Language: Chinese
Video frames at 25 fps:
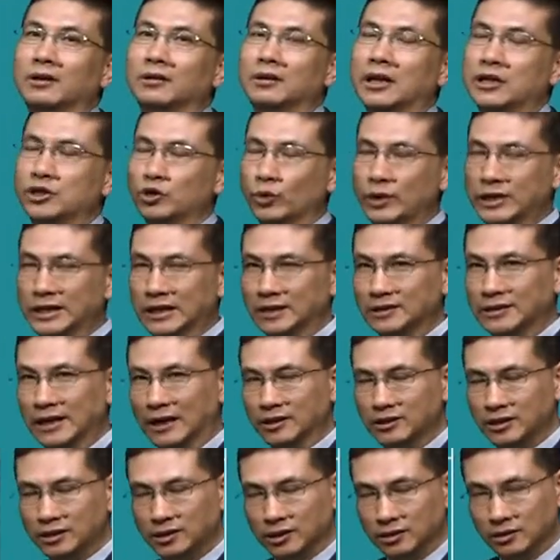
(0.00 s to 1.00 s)
那就会影
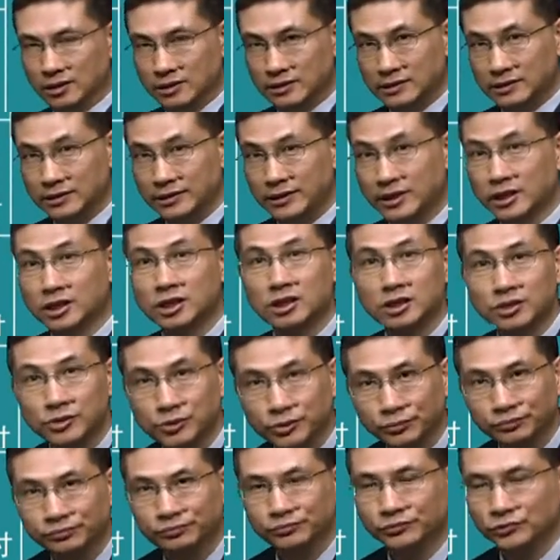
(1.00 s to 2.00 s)
响你整个资金的使
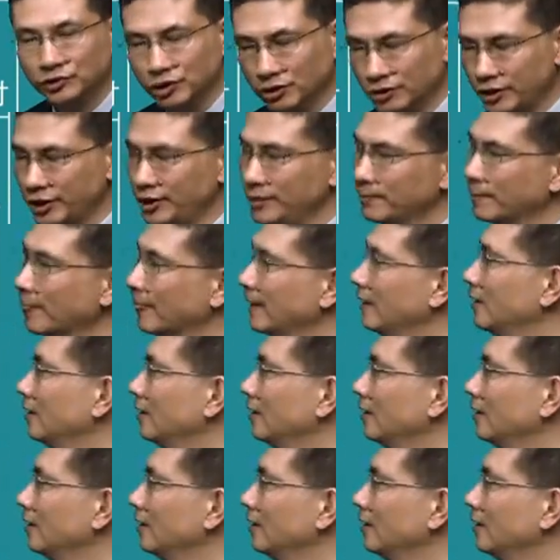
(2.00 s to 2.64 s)
用。这是第一。